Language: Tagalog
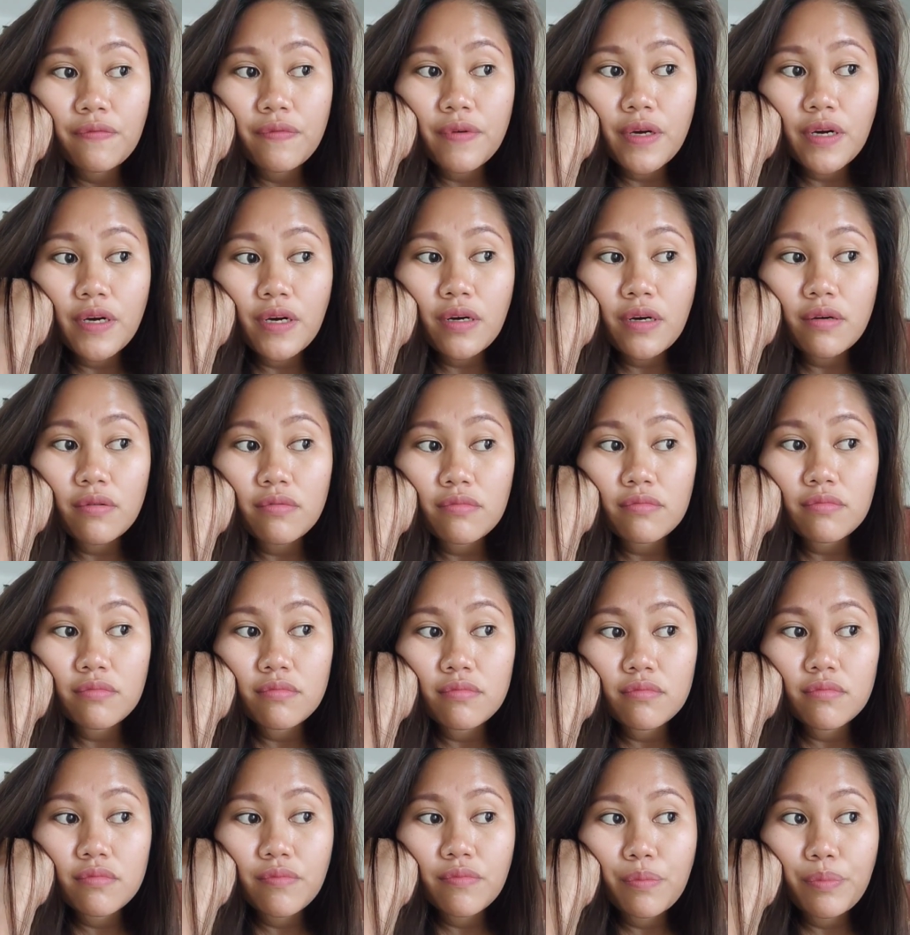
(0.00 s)
Um,
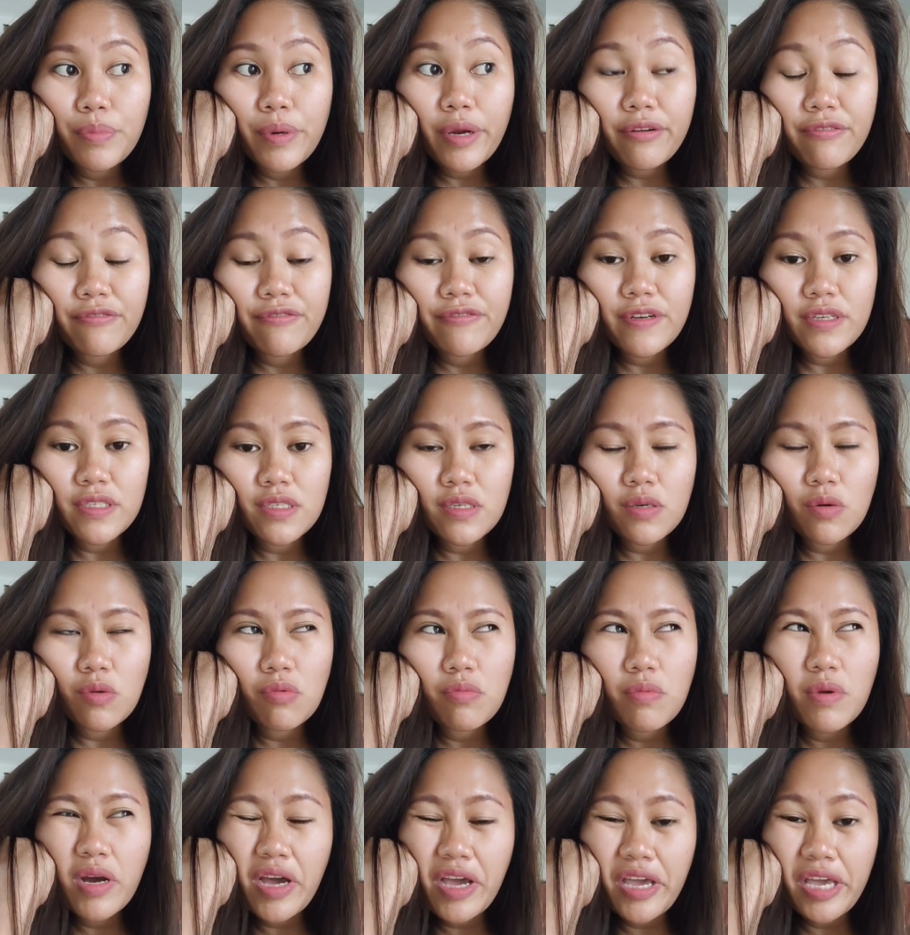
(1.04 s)
breakfast, siguro
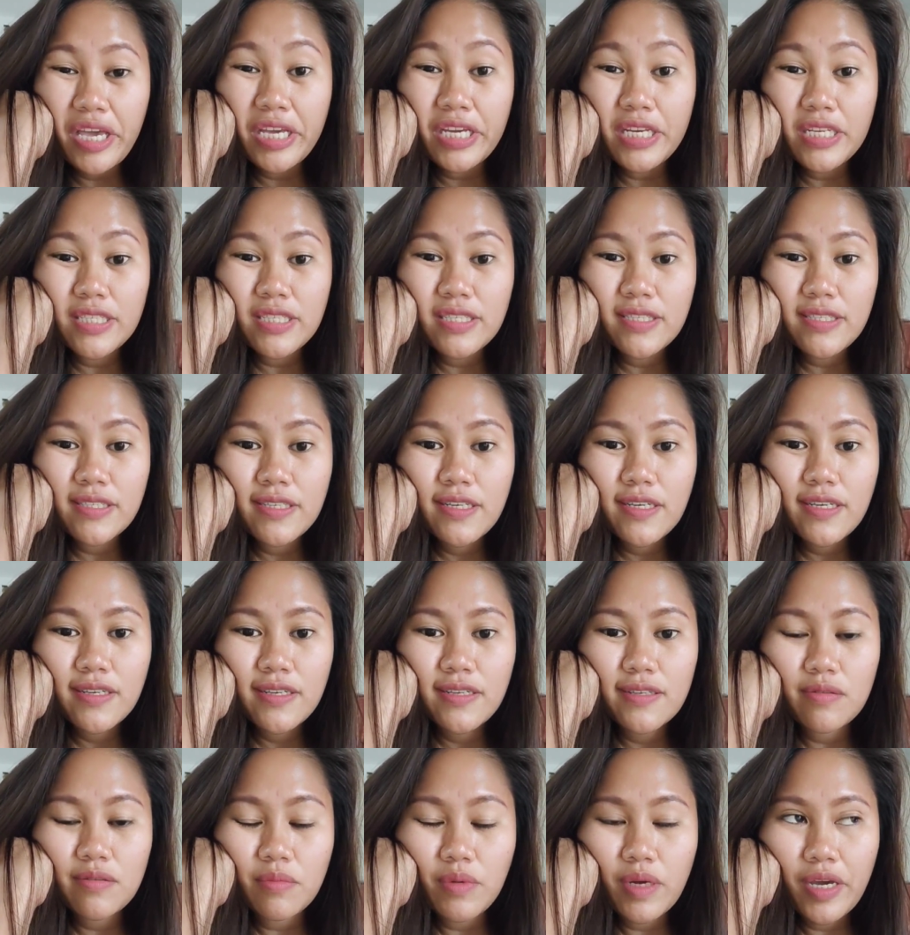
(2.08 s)
mga 8.
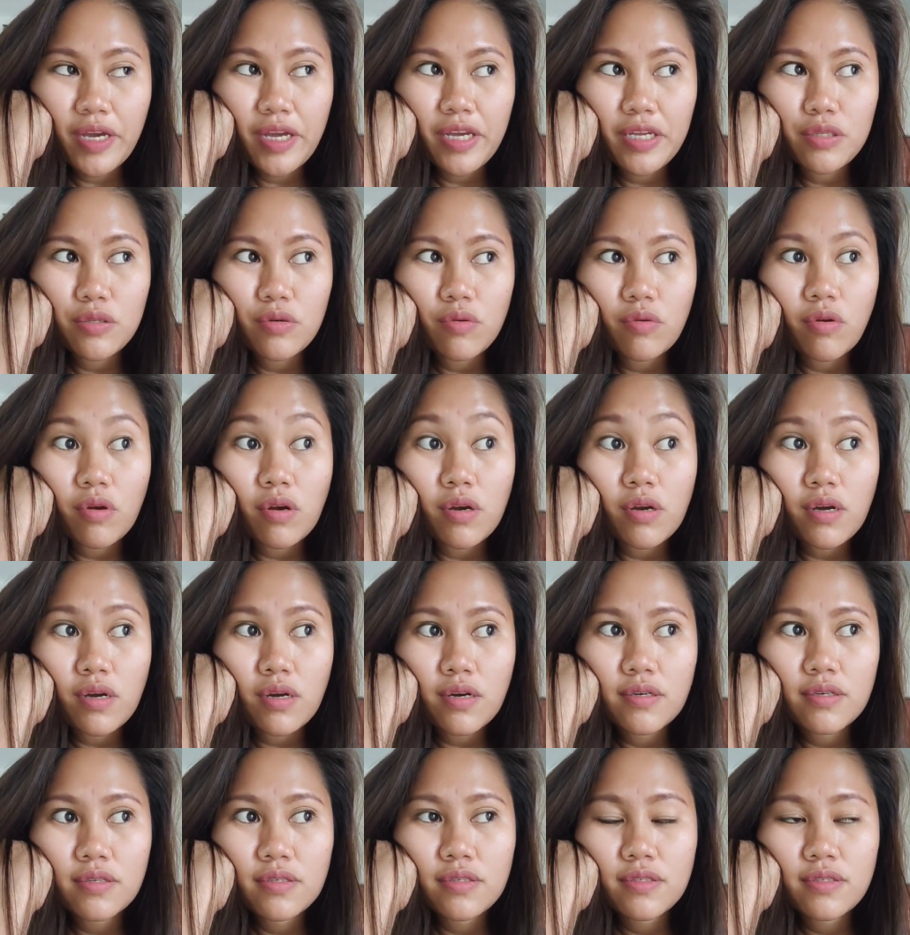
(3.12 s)
Mga 8 o'clock.
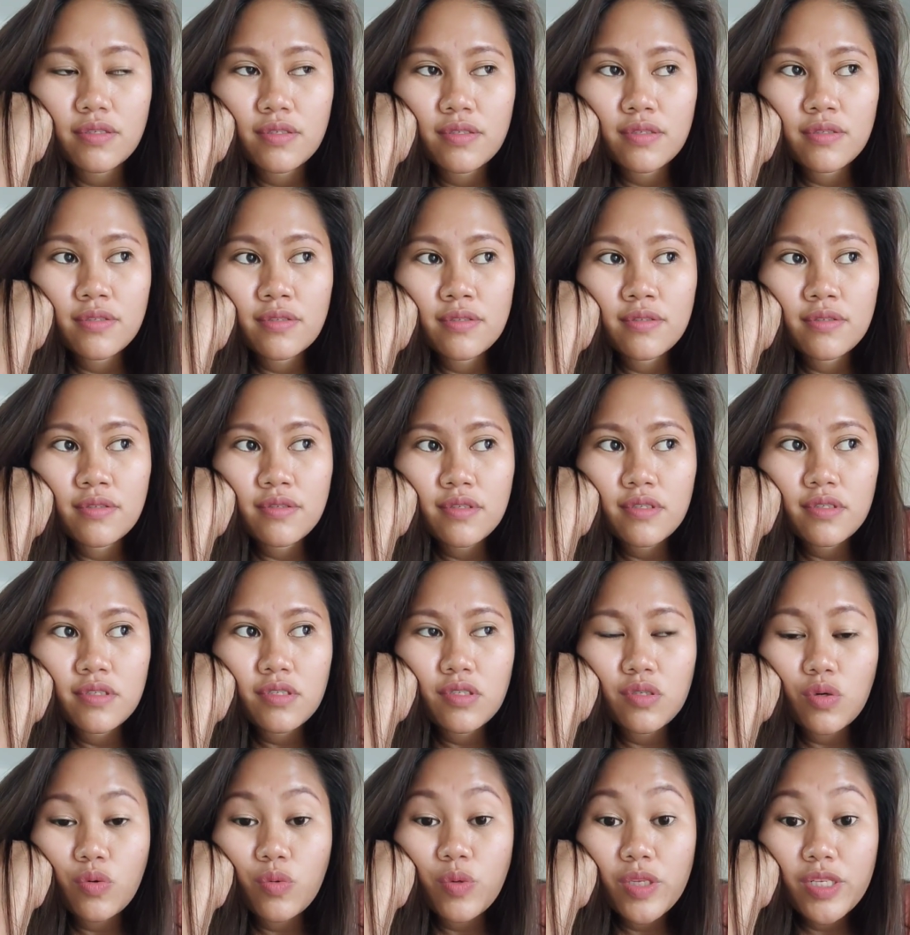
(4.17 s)

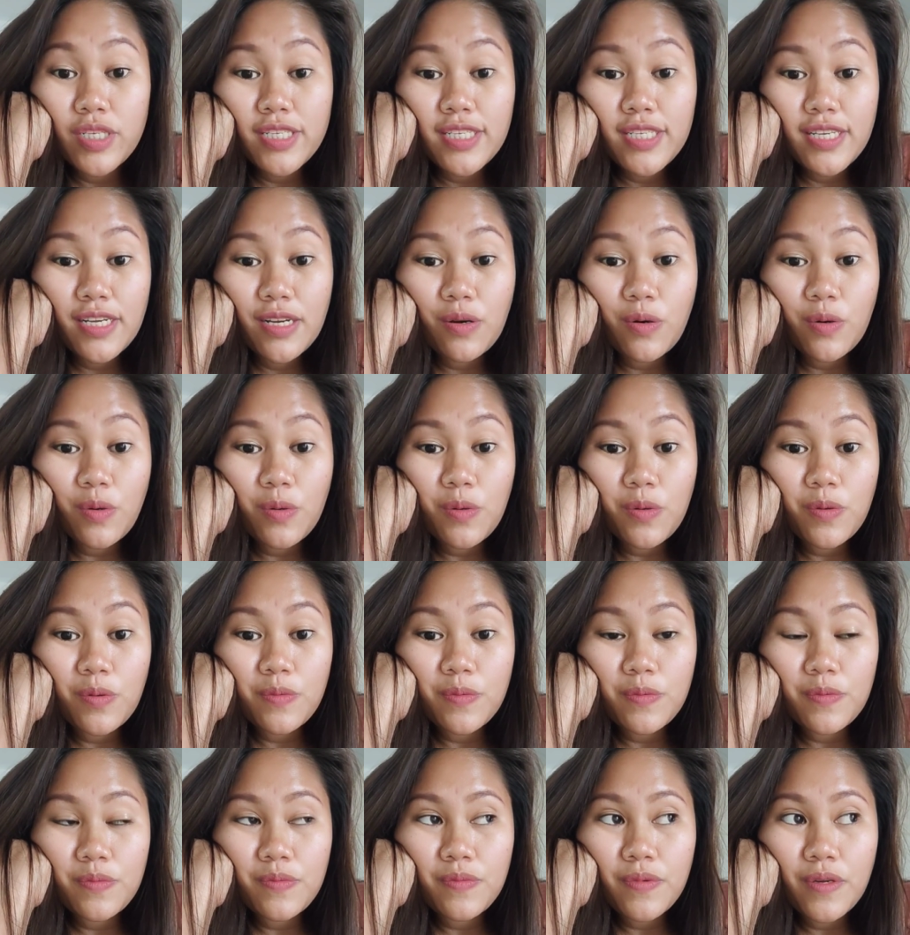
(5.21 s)
So, we'll see kung
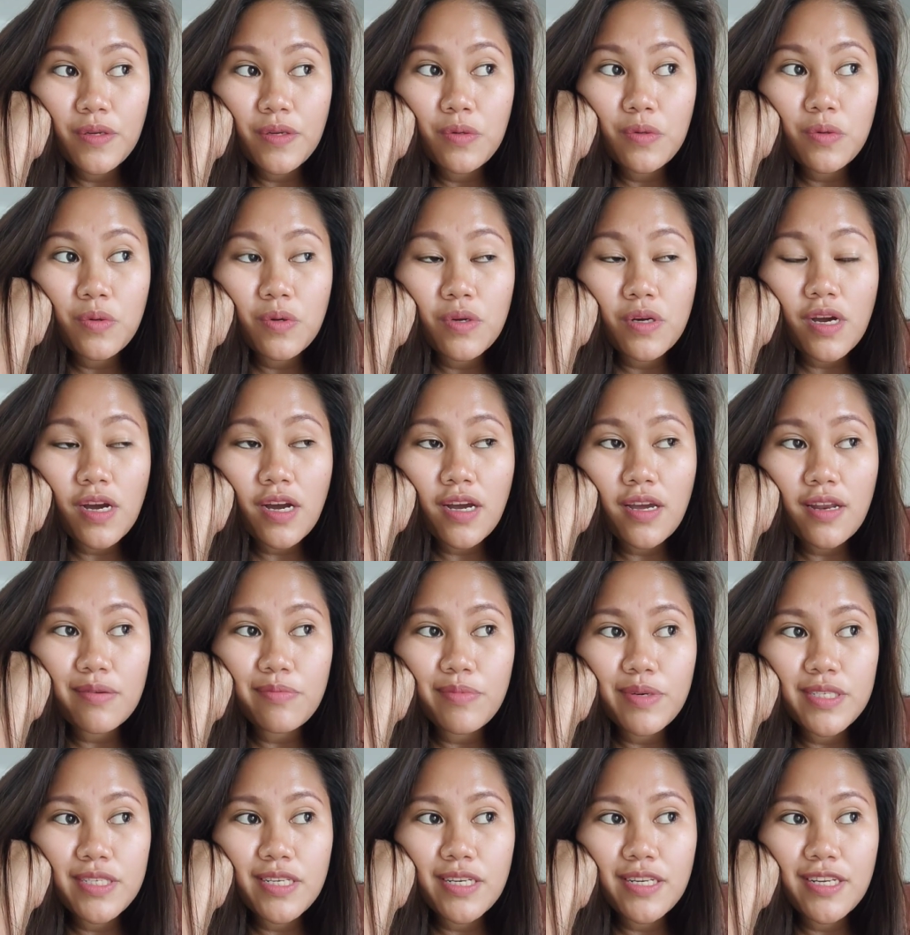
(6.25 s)
anong
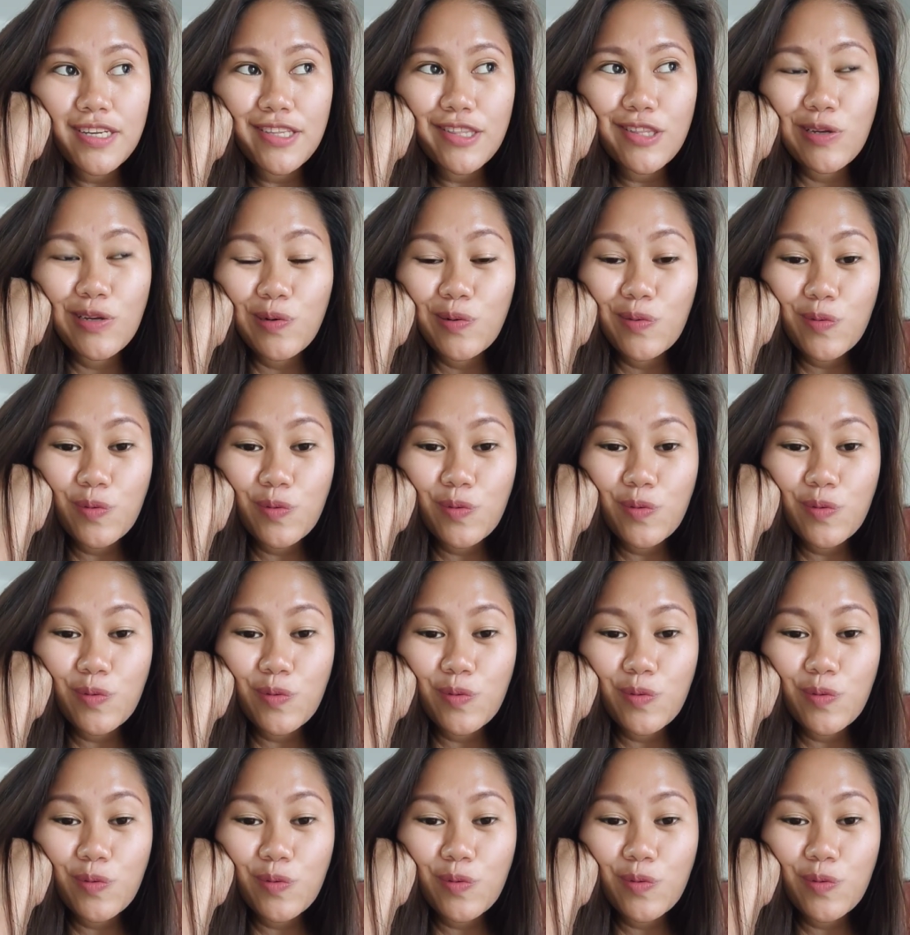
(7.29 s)
kakalabasan nito.